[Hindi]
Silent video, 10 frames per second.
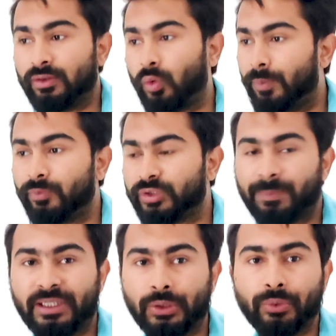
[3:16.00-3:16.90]
देन तो हम उसे
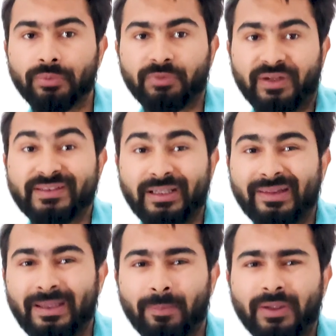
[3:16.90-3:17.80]
पीके को रिस्क
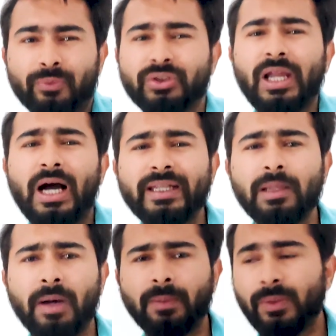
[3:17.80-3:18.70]
करते बट उसके आने
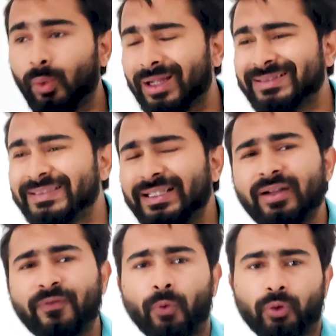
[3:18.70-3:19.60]
के बाद भी वो
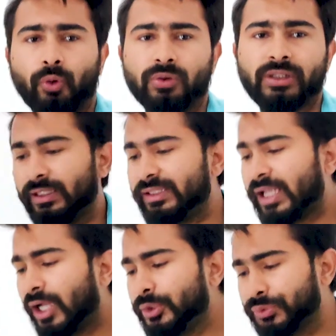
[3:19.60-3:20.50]
कंसीडेड फोर गोल्स देन
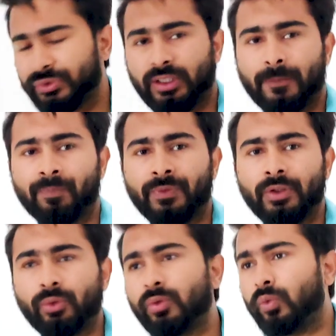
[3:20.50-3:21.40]
क्या यूज़ था
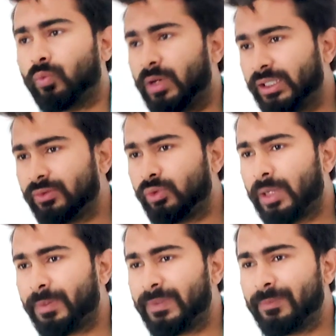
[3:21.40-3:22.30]
तो कुमान को
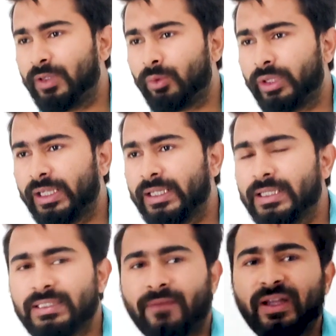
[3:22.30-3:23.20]
यहाँ पे ब्लेम करोगे
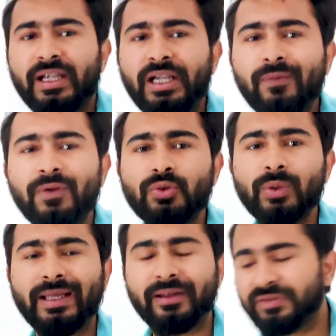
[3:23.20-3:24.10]
या फिर
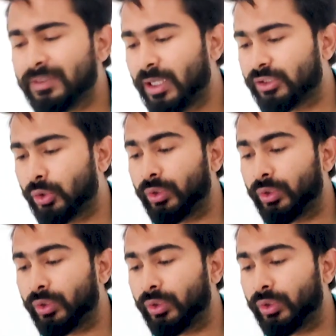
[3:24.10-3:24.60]
इंडिविजुअल एरर्स की बात